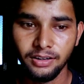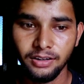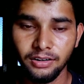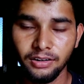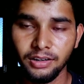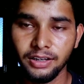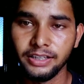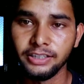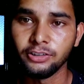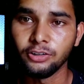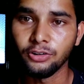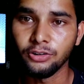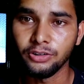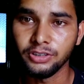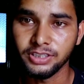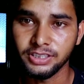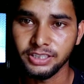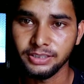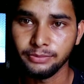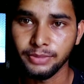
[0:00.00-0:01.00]
ऑनलाइन
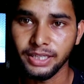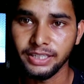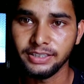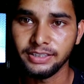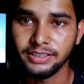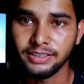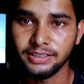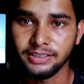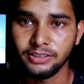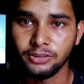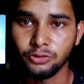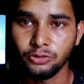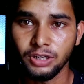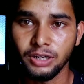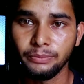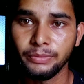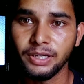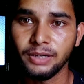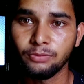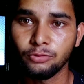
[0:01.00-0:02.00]
होस्टिंग बाई कर रहे हैं तो
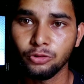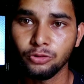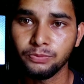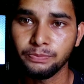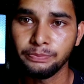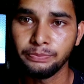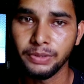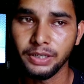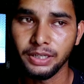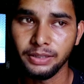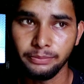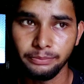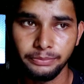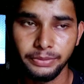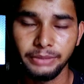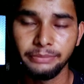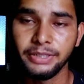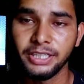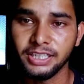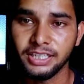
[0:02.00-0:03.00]
वहाँ पे आपको
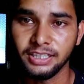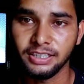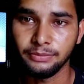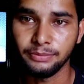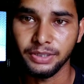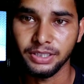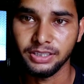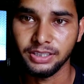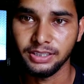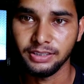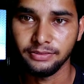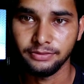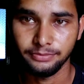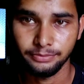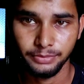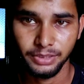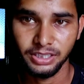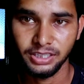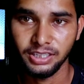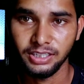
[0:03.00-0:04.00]
पेमेंट करना पड़ता
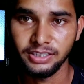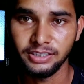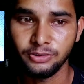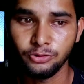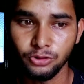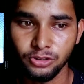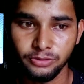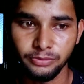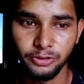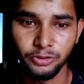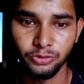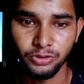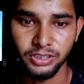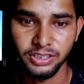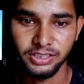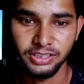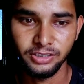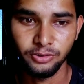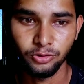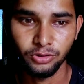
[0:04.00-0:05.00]
है मंथली कुछ भी हो
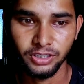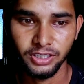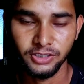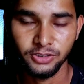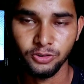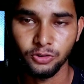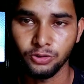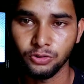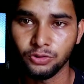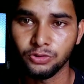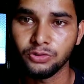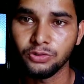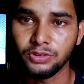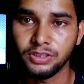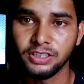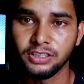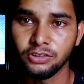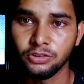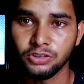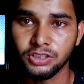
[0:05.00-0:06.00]
जैसे हो गया सौ दो सौ
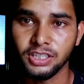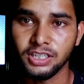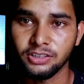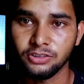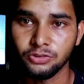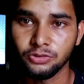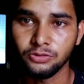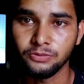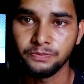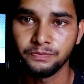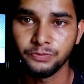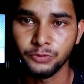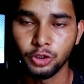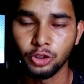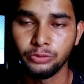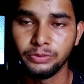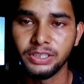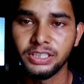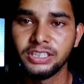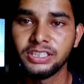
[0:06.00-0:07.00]
तीन सौ चार सौ
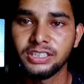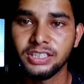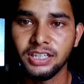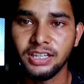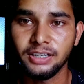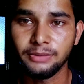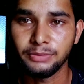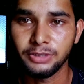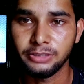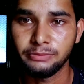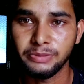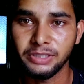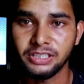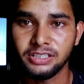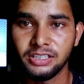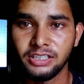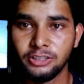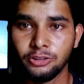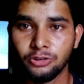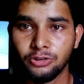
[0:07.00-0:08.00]
जो भी जिस तरह आप
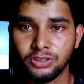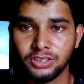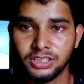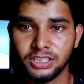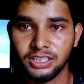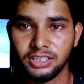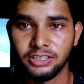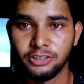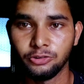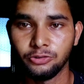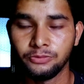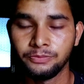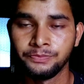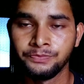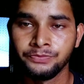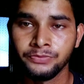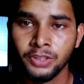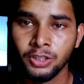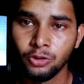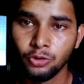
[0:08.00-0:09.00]
स्पेस लिए होस्टिंग लिए हो
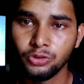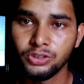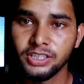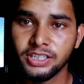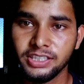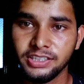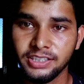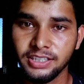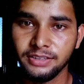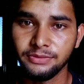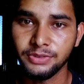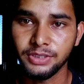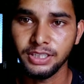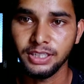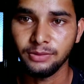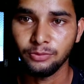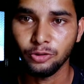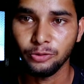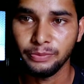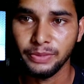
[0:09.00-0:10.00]
उसी के हिसाब से
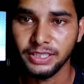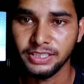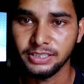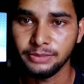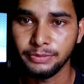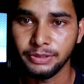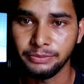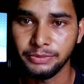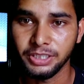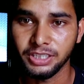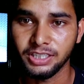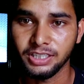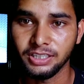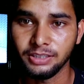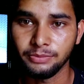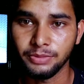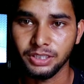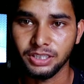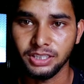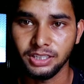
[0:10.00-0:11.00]
आपको पैसे पेमेंट
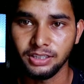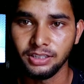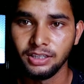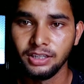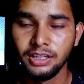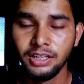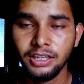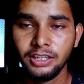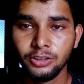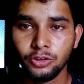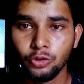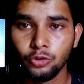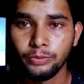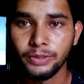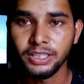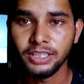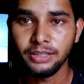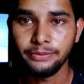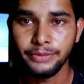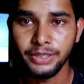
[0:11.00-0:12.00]
करना पड़ता है तो
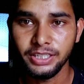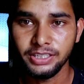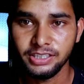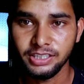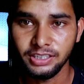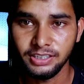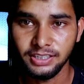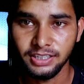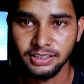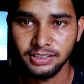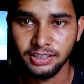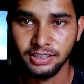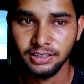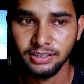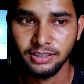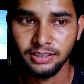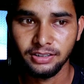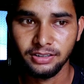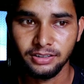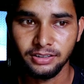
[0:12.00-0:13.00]
बंदा मेरे से लिया था
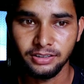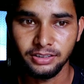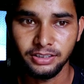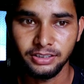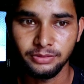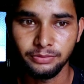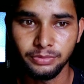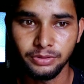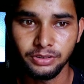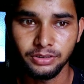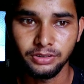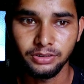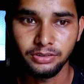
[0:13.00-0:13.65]
करीब